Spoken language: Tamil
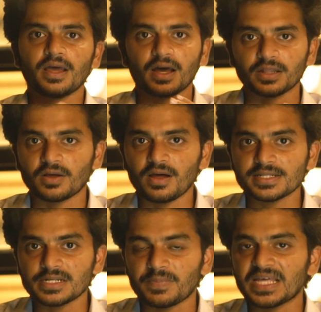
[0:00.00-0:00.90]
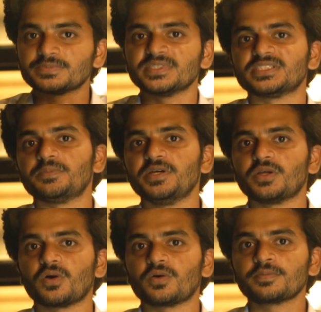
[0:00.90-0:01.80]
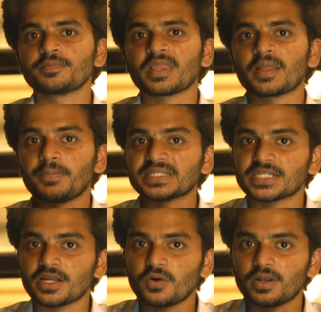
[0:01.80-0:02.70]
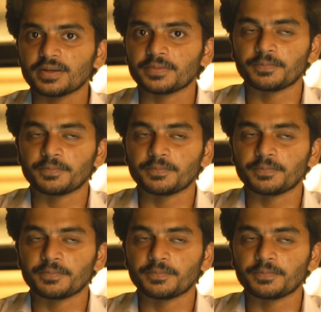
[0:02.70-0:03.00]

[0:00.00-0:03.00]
அந்த காலேஜில் பிளேஸ்மெண்ட்ஸ் எப்படி இருக்கும் பசங்களோட